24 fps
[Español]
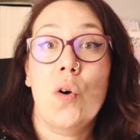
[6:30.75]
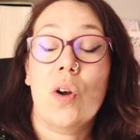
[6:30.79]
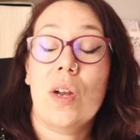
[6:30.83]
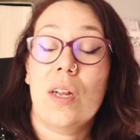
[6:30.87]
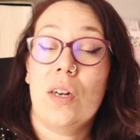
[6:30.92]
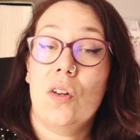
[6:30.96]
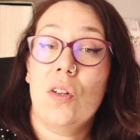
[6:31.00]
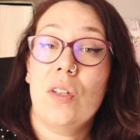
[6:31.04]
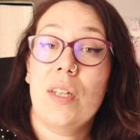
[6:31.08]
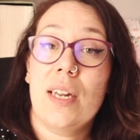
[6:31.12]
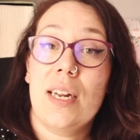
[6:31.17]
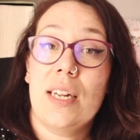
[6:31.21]
o
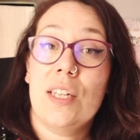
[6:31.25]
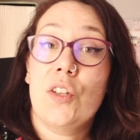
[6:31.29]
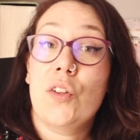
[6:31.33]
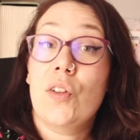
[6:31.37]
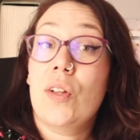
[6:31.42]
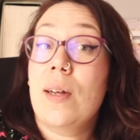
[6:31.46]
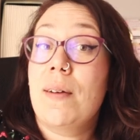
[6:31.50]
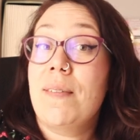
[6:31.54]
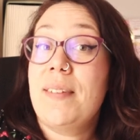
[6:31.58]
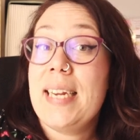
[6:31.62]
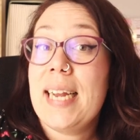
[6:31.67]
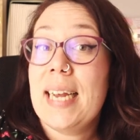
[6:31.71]
que no tienen
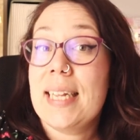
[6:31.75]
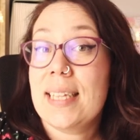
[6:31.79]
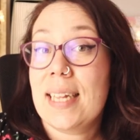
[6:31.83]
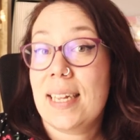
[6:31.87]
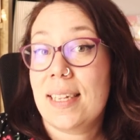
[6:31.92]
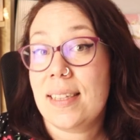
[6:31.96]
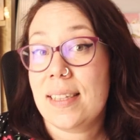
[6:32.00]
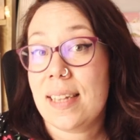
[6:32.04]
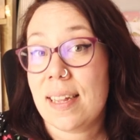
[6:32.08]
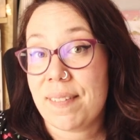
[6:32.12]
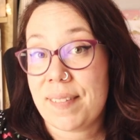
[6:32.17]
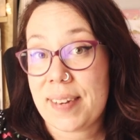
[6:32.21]
todavía
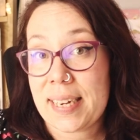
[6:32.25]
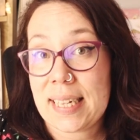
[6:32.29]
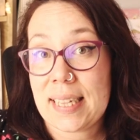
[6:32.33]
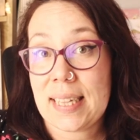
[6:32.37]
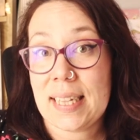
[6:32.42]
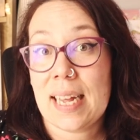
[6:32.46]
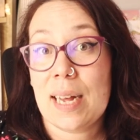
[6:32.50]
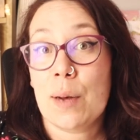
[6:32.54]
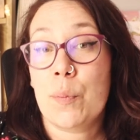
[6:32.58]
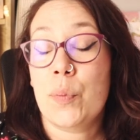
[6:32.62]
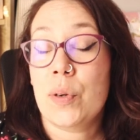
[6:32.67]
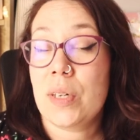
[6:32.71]
tanta
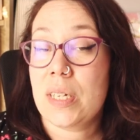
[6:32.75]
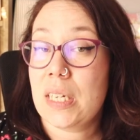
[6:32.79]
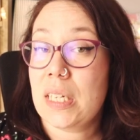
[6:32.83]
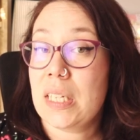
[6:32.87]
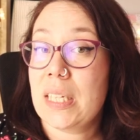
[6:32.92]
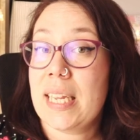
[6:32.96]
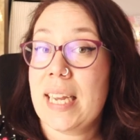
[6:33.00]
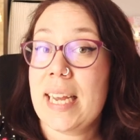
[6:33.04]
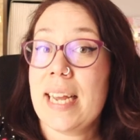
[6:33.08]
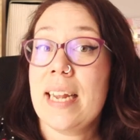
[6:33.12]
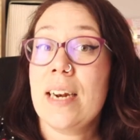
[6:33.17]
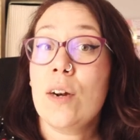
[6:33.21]
venta, puede
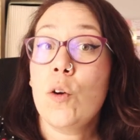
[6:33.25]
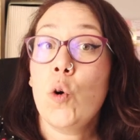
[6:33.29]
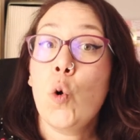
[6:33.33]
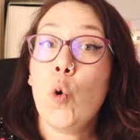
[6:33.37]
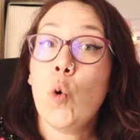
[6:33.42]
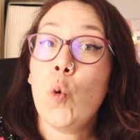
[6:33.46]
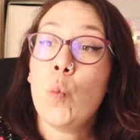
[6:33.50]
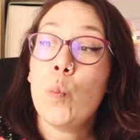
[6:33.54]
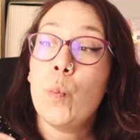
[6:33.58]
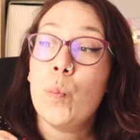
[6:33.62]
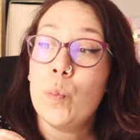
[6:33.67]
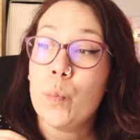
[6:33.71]
ser
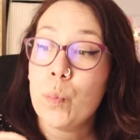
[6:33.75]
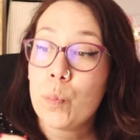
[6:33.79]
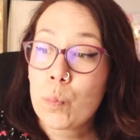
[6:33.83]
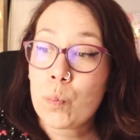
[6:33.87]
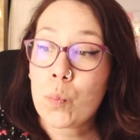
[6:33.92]
un